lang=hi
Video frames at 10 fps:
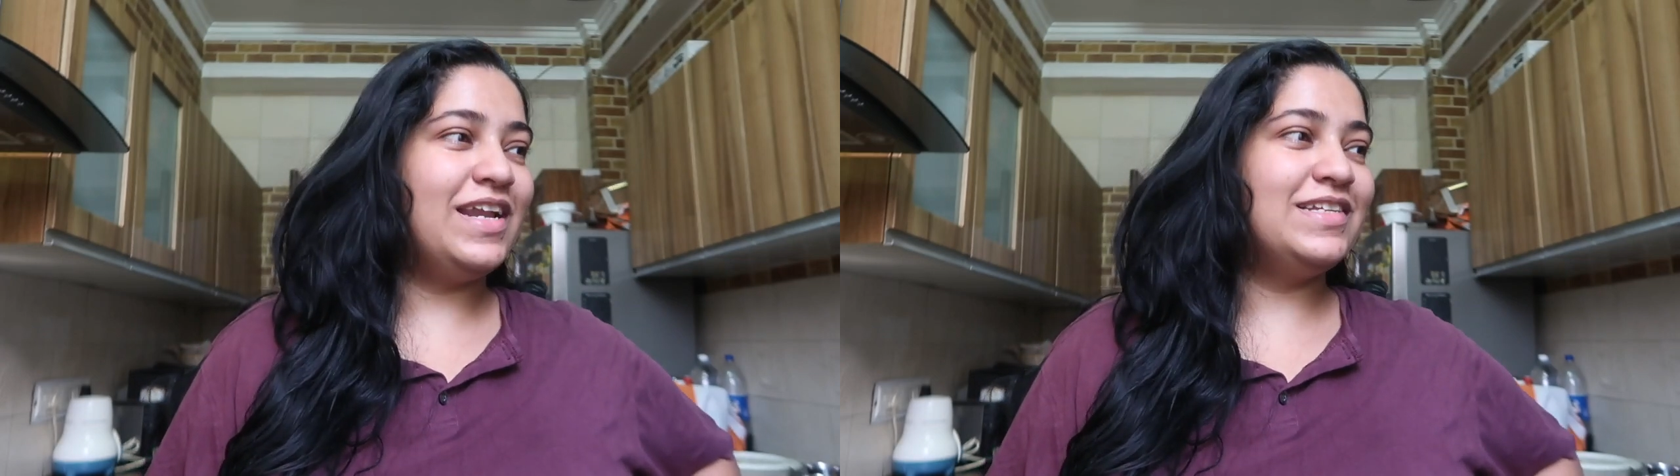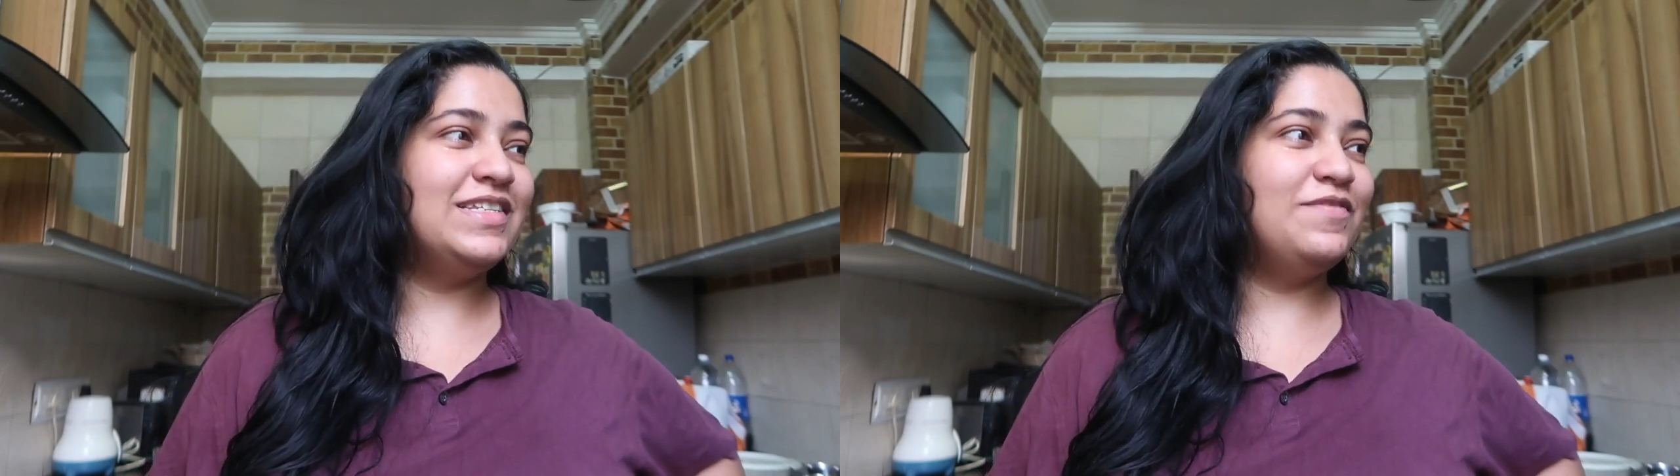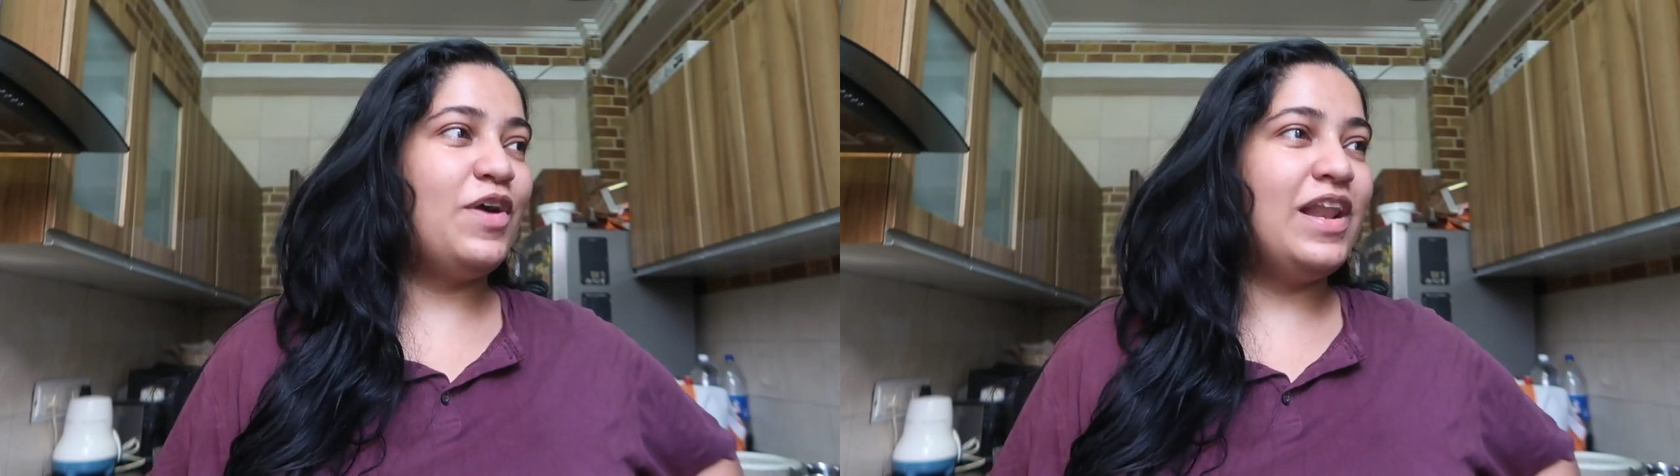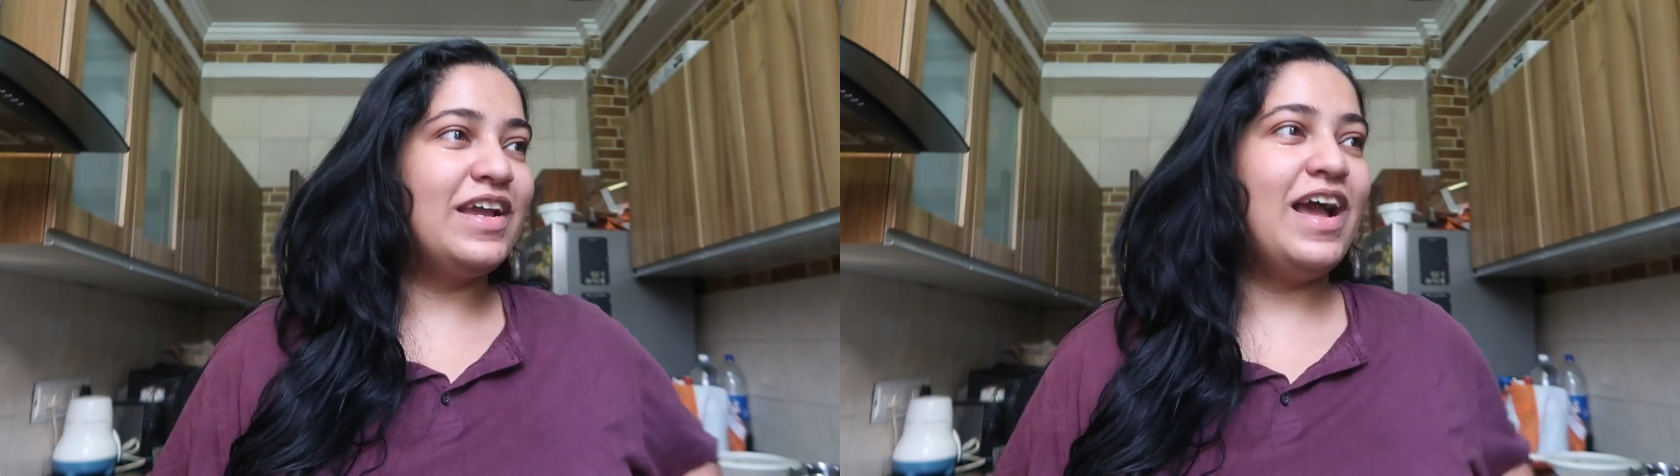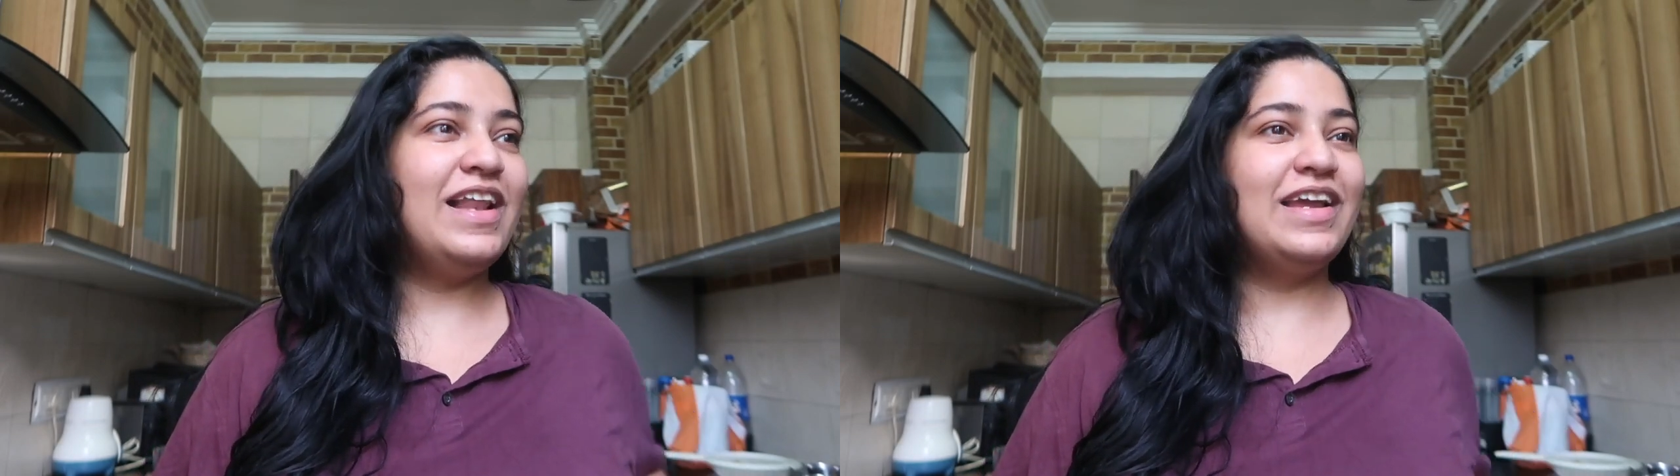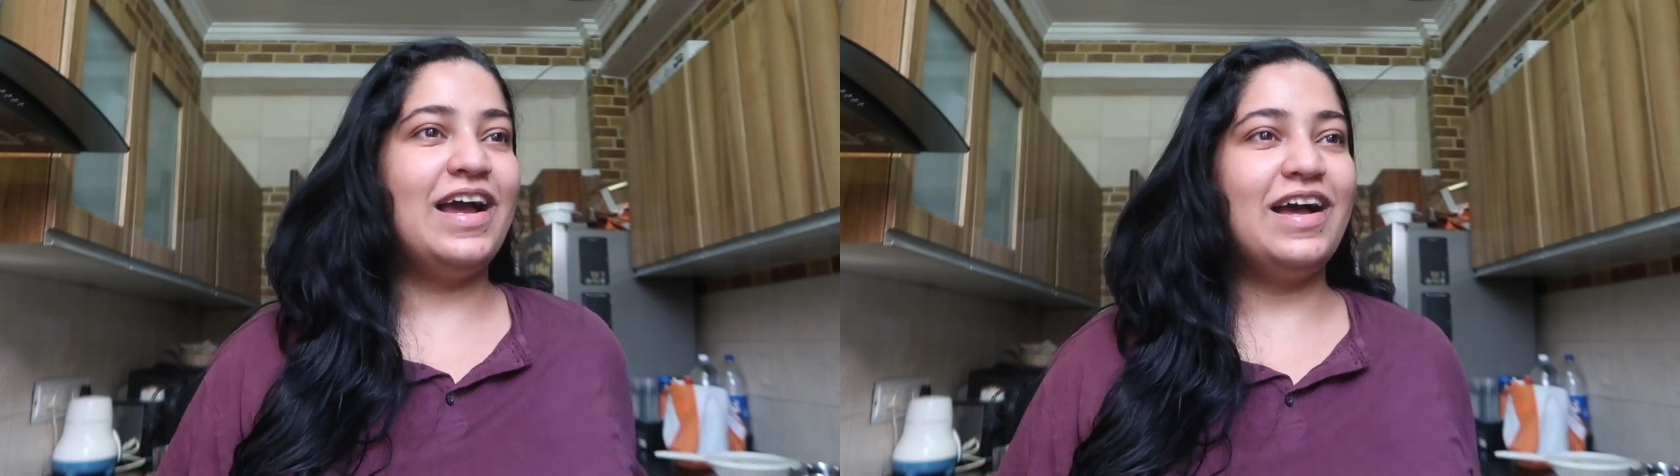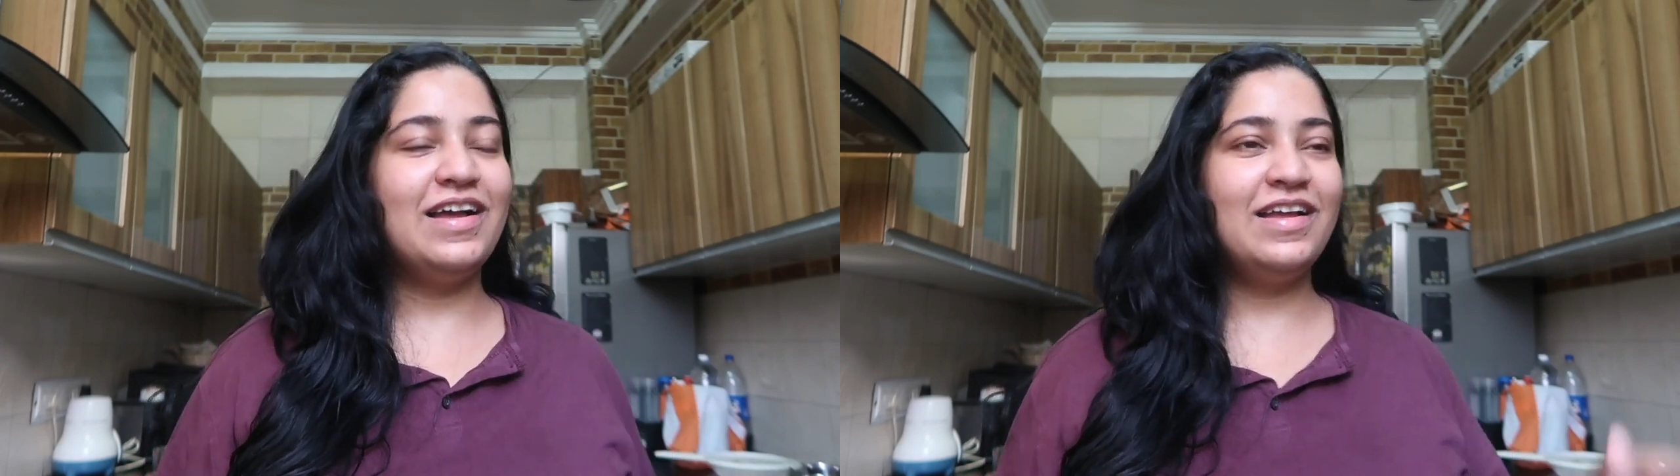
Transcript: रहा है जैसे वो हल्का हल्का